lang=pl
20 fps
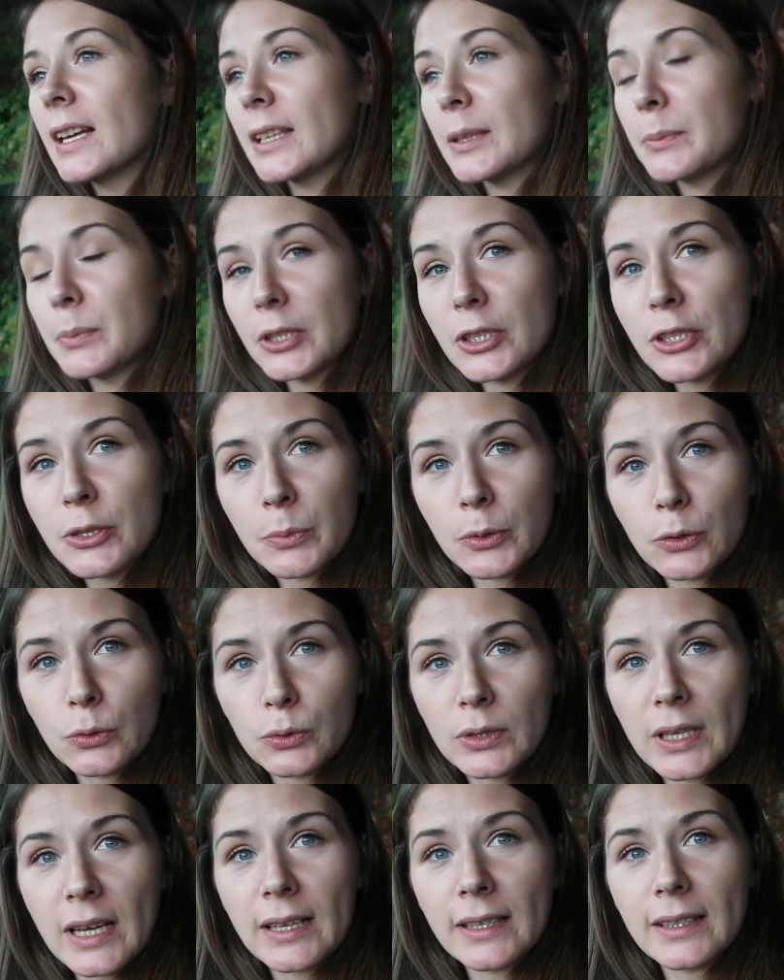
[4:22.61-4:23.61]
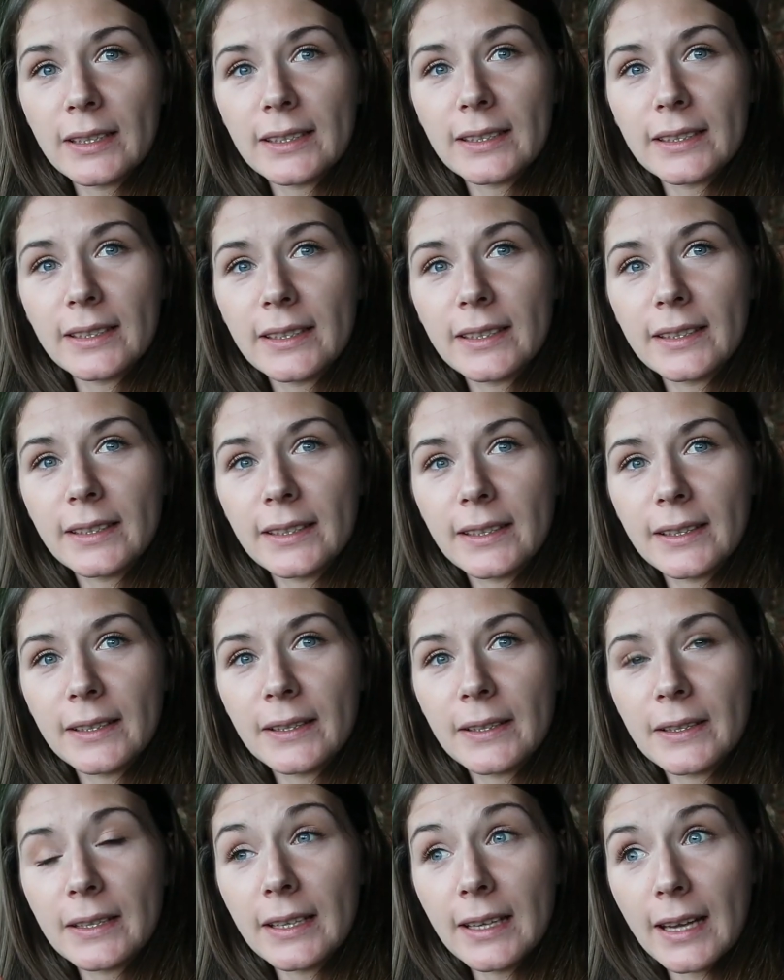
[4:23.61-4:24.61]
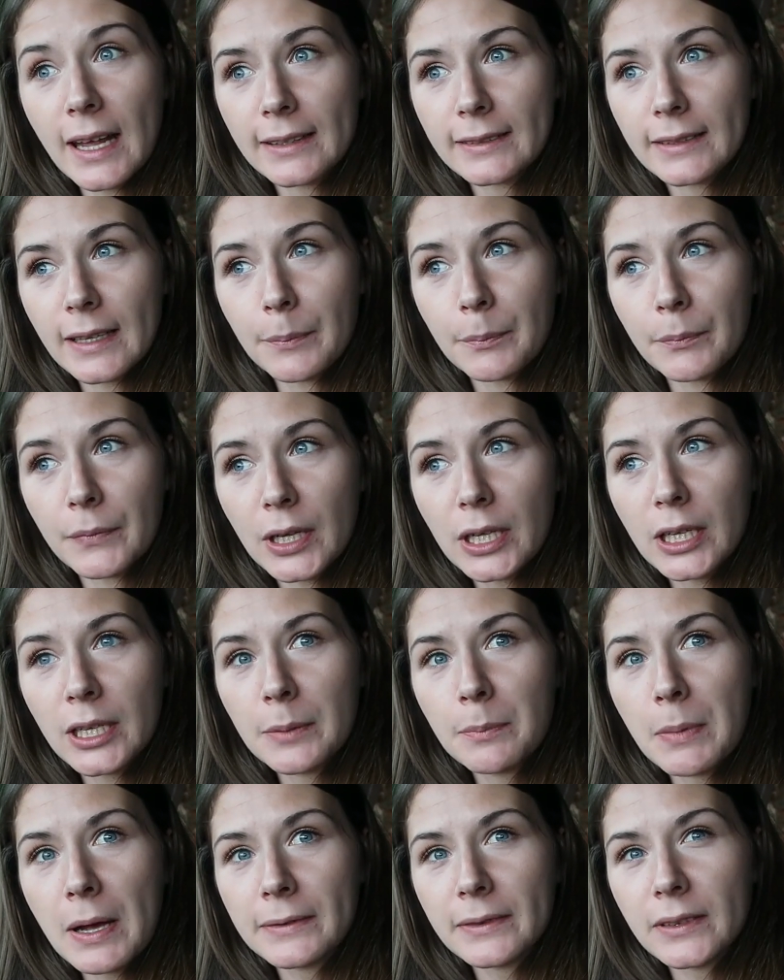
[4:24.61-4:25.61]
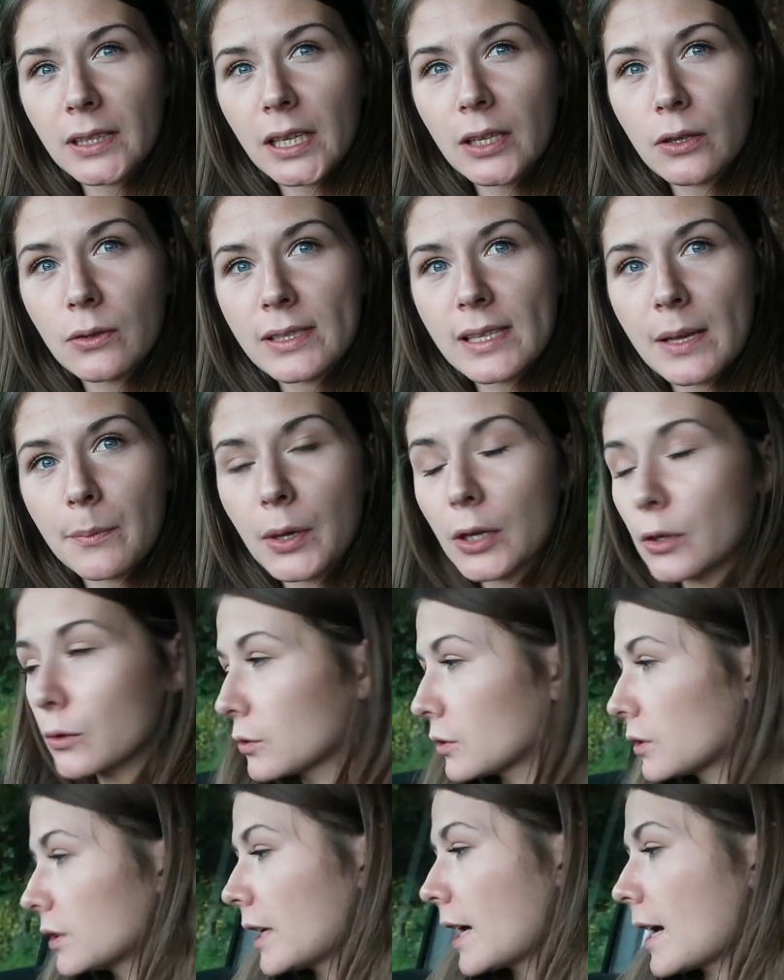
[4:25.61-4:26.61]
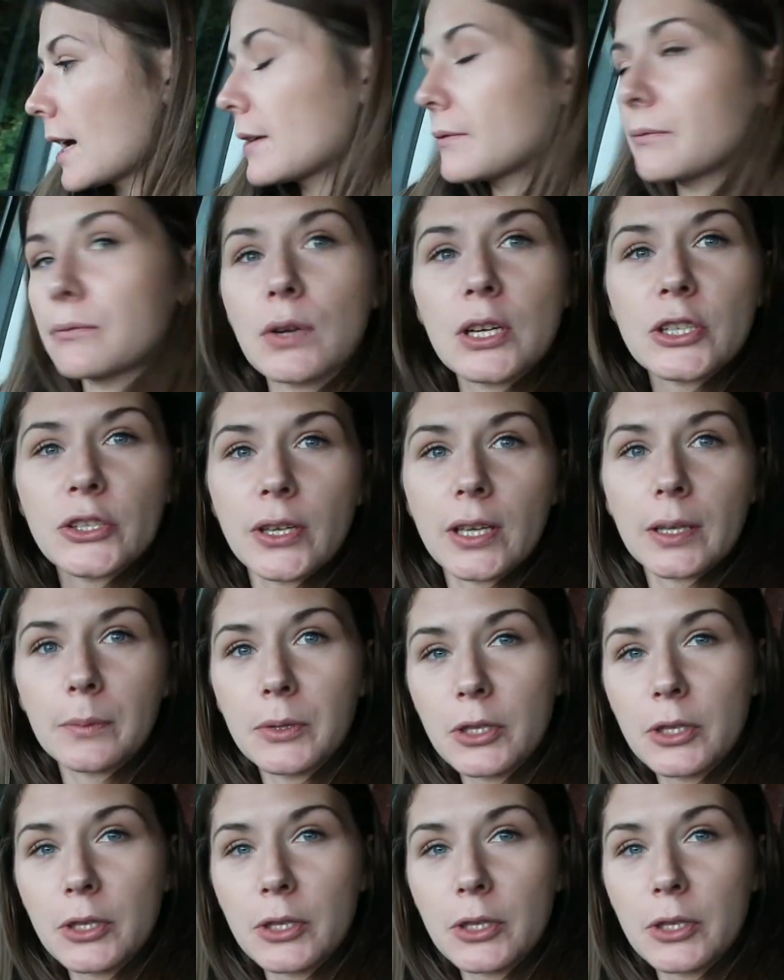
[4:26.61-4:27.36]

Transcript: I byliśmy tutaj e, latem, chyba tego samego dnia, właśnie jak